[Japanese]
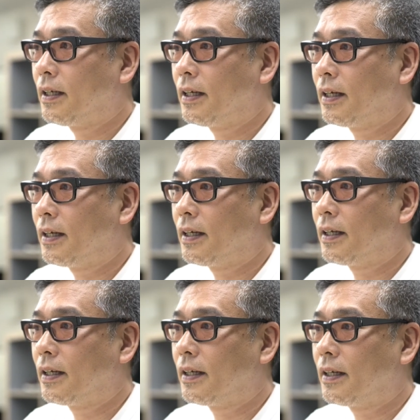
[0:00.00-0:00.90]

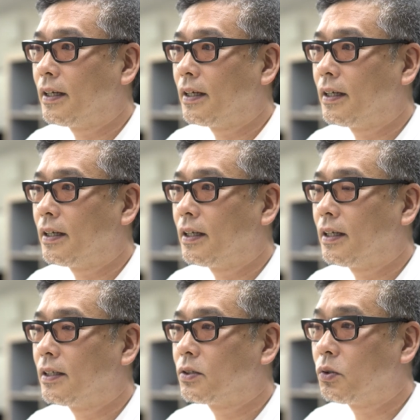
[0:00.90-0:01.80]

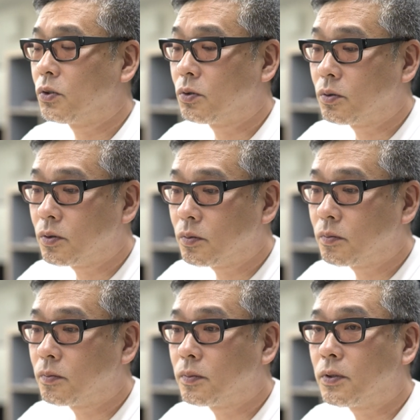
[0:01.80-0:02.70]
えー、そういう
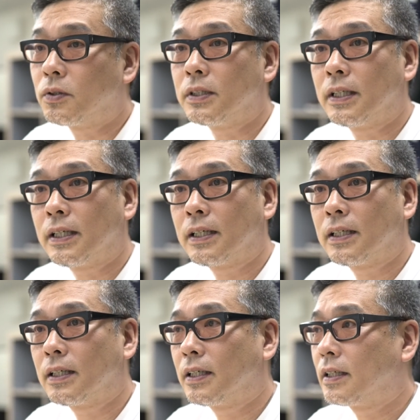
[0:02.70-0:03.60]
プロにね、
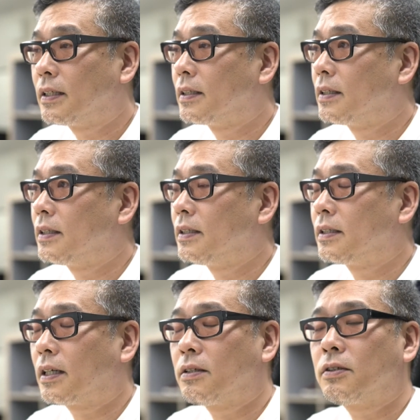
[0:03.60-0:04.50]
はい、
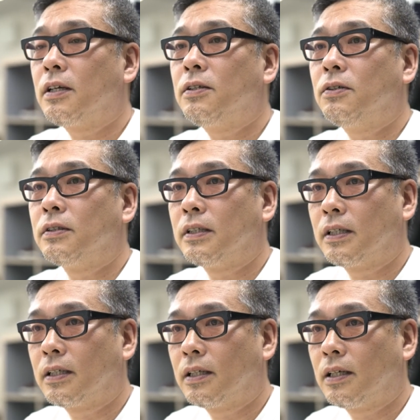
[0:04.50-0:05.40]
近づけるようにね、
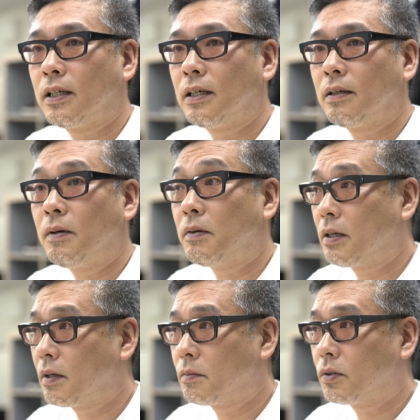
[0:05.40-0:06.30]
ねえーまあ、
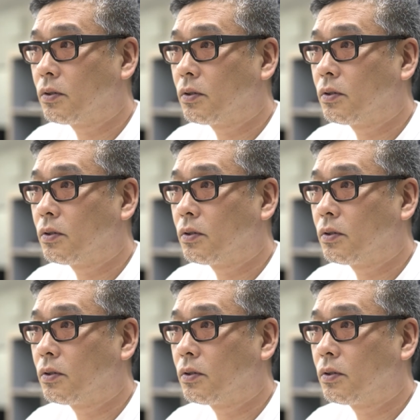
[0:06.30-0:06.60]
我々も